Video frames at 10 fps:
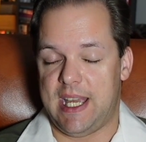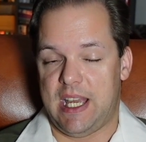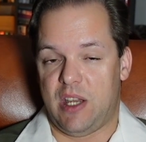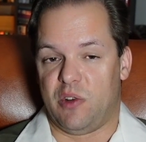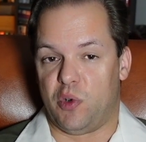
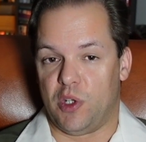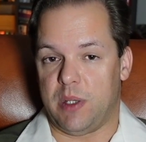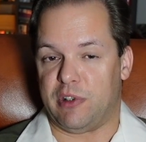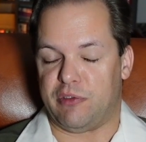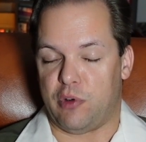vor dem
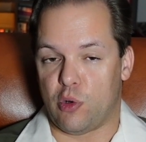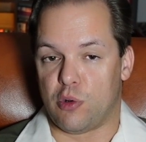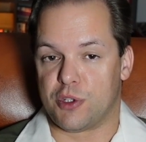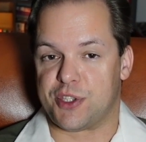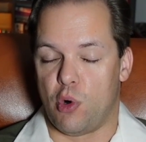
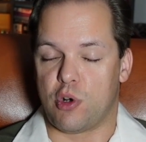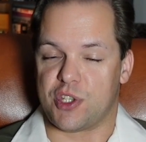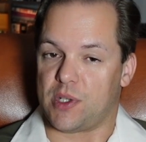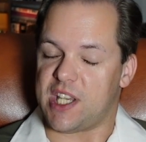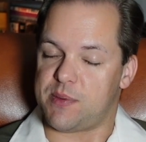Verfolgungsdruck,
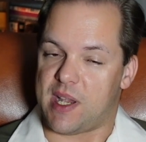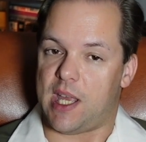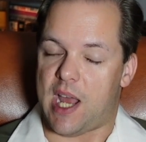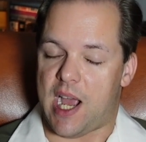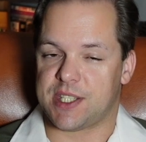sodass wir
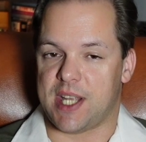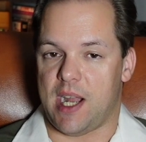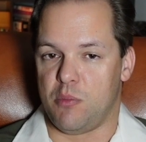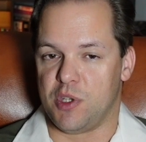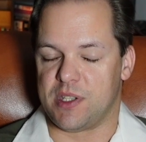keine Angst
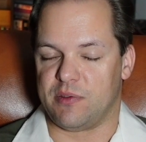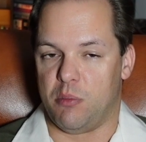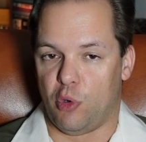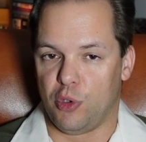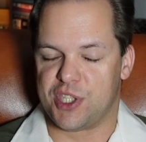haben müssen,
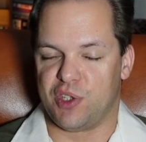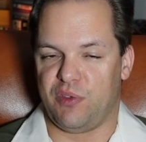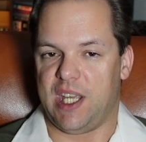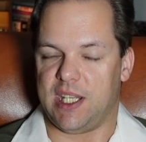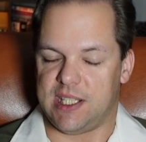verboten zu
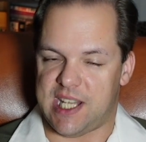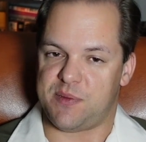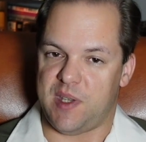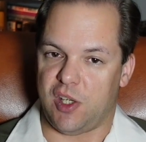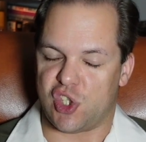werden.
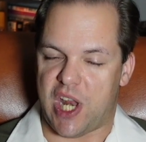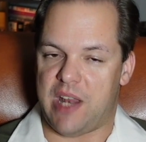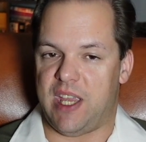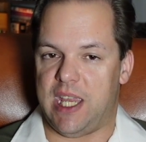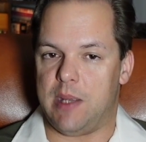Deswegen stellen
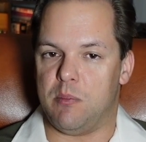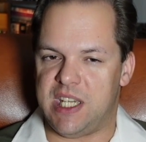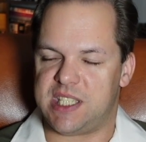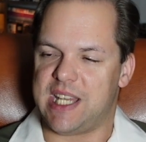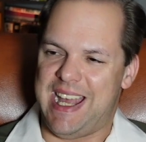wir eben
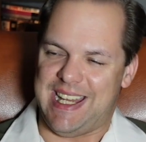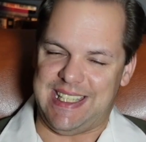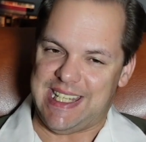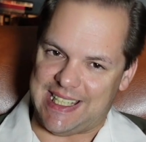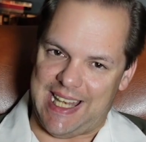nicht
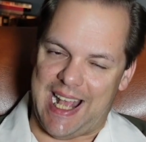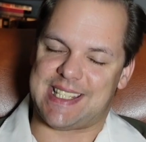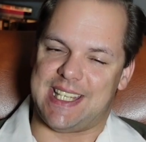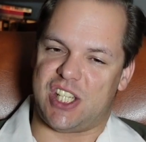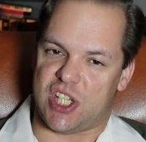die
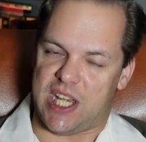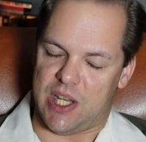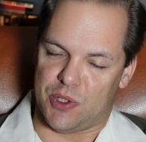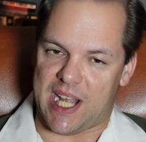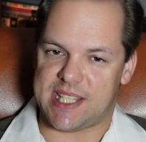klassischen
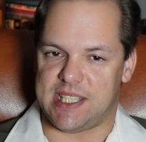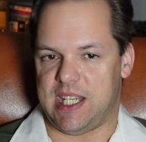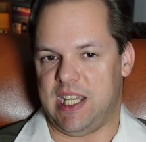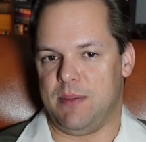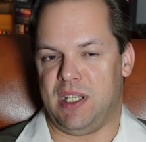
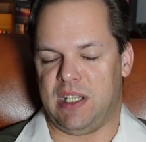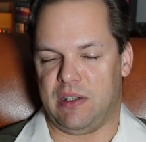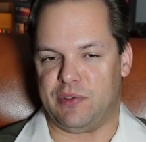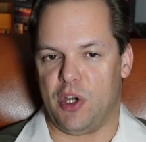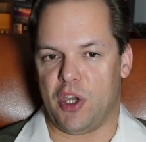Neonazi-Themen in den
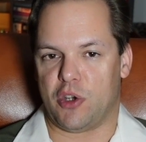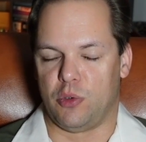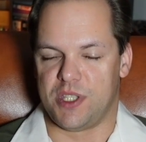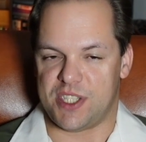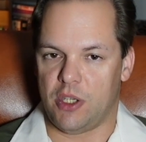
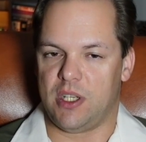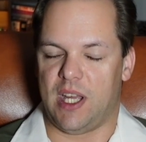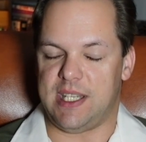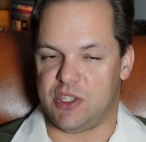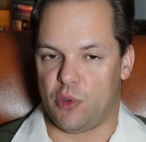Vordergrund, sondern
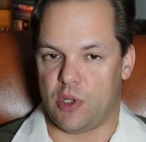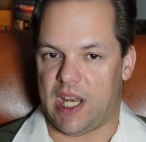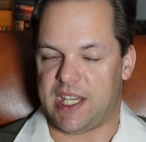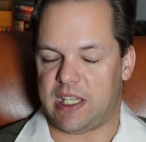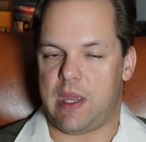die
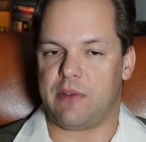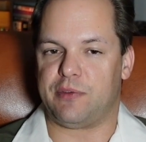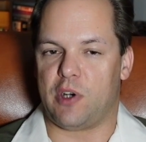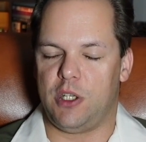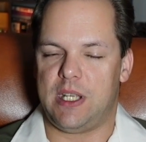sogenannte
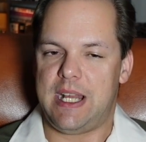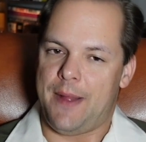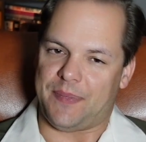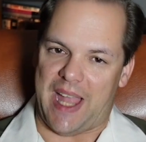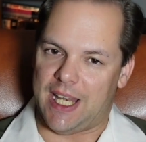Querfront.
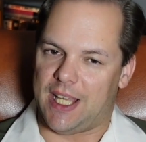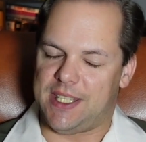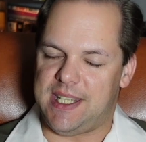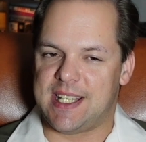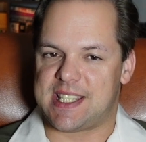
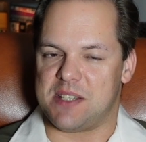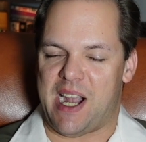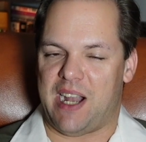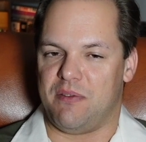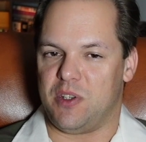Allerdings
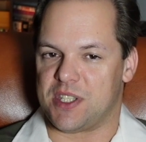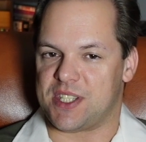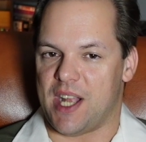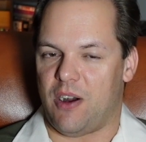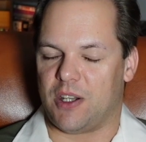machen wir uns da
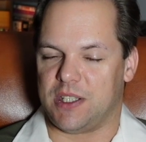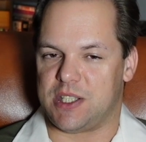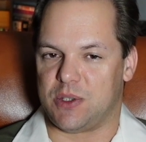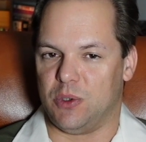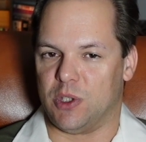auch
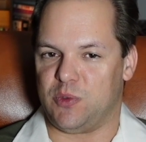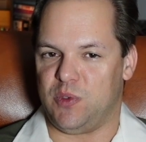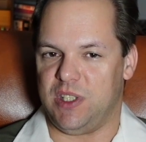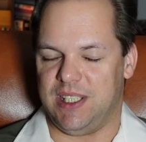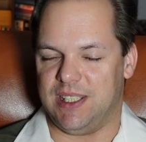nicht
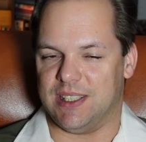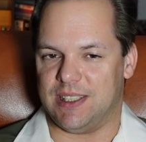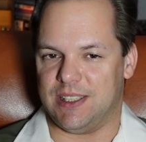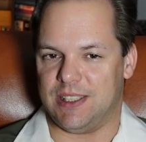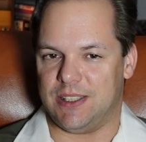irgendwie
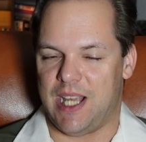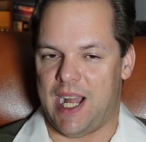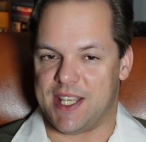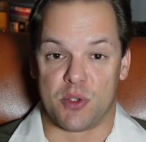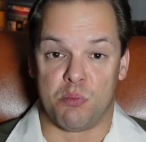äh,
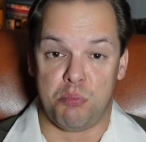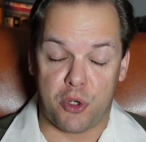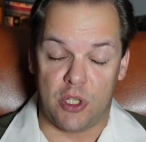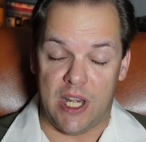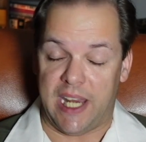ja, zum
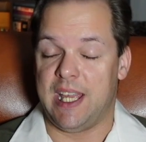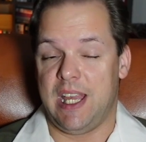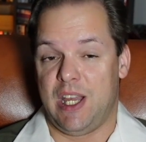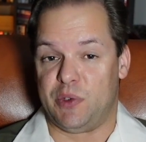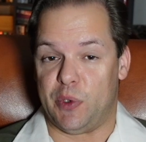Bückling
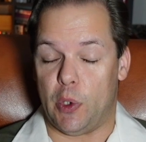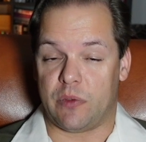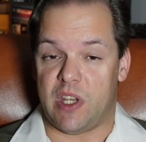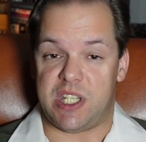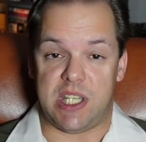für
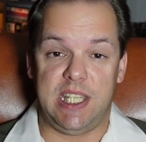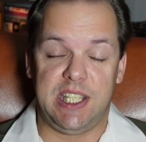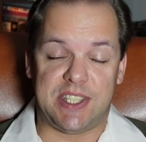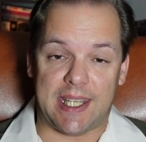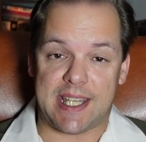irgendwelche
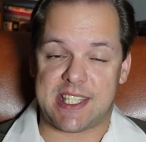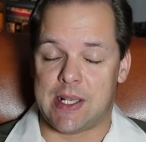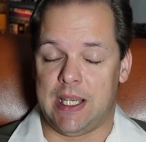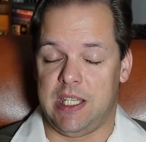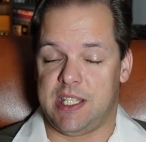
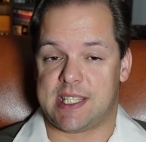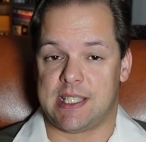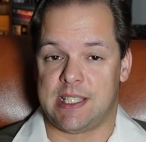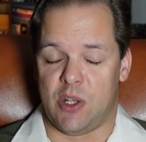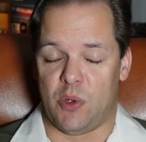
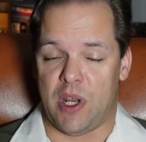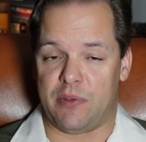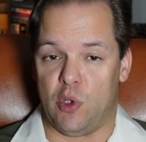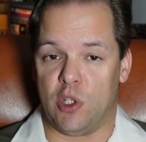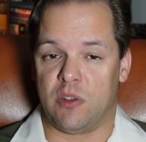Internationalisten oder für
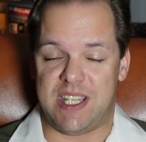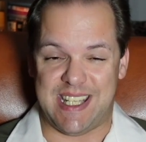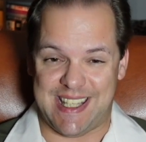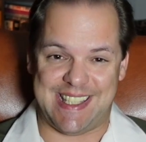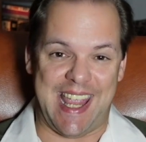irgendwelche
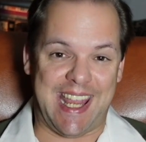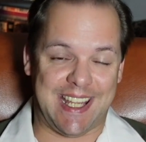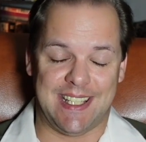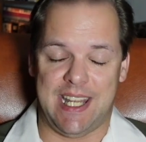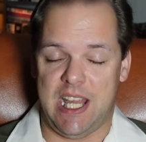
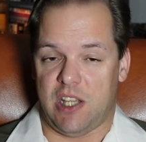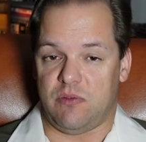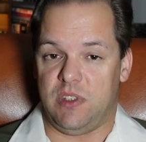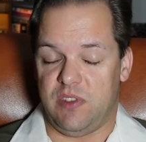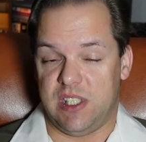Zecken,
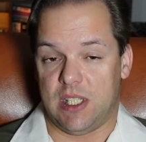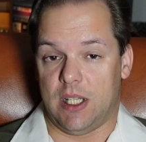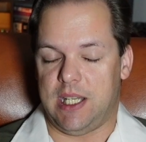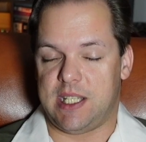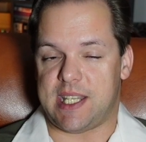wie wir
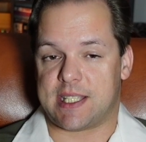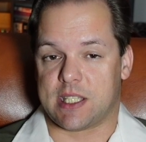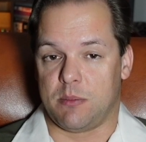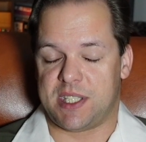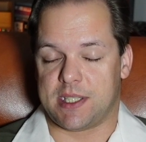
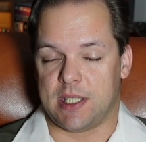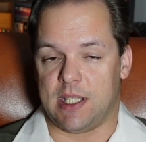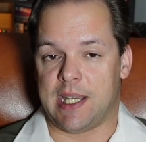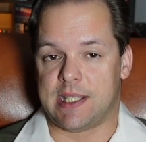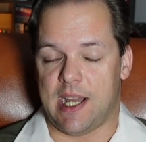Linksextremisten
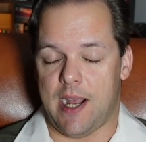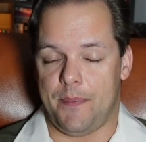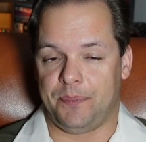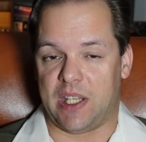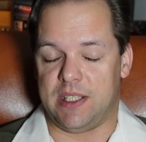genannt
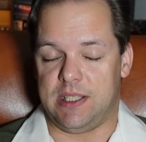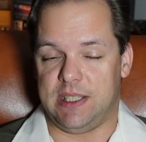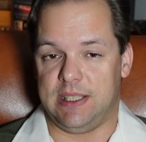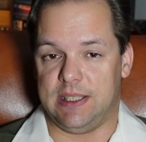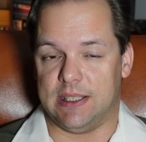haben,
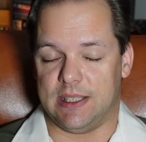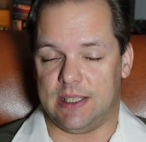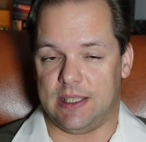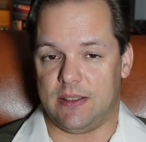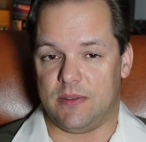die
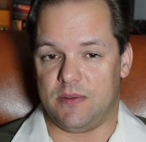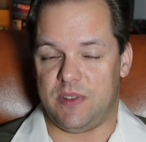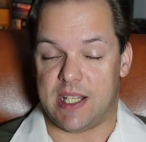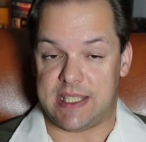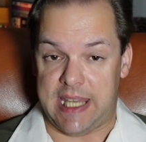äh, wir
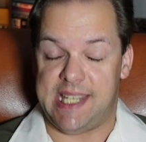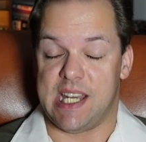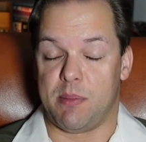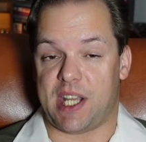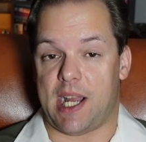als Gegner
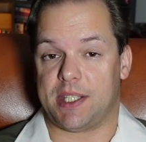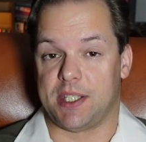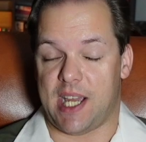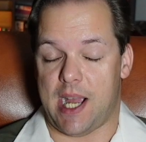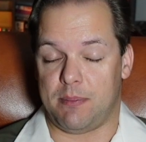betrachtet
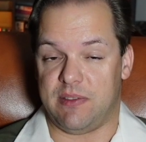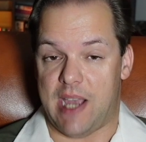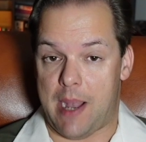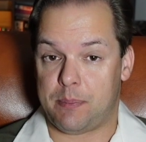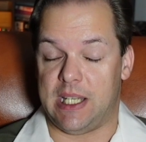haben, die wir
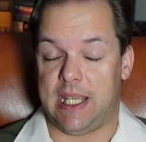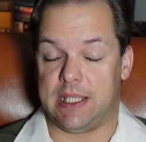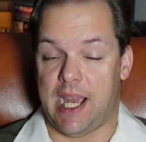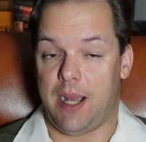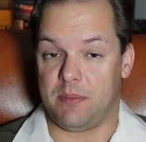abgelehnt
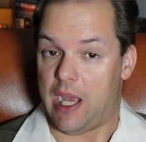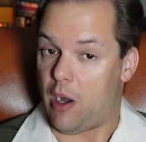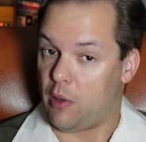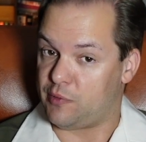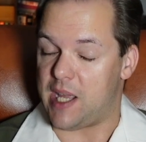haben, die ja
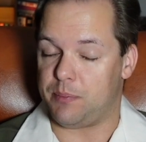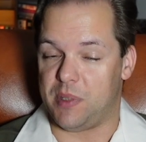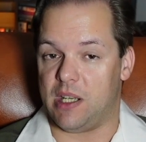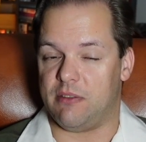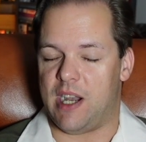auch
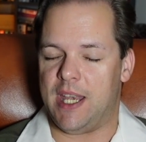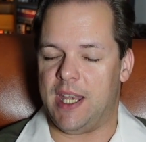Feindbilder waren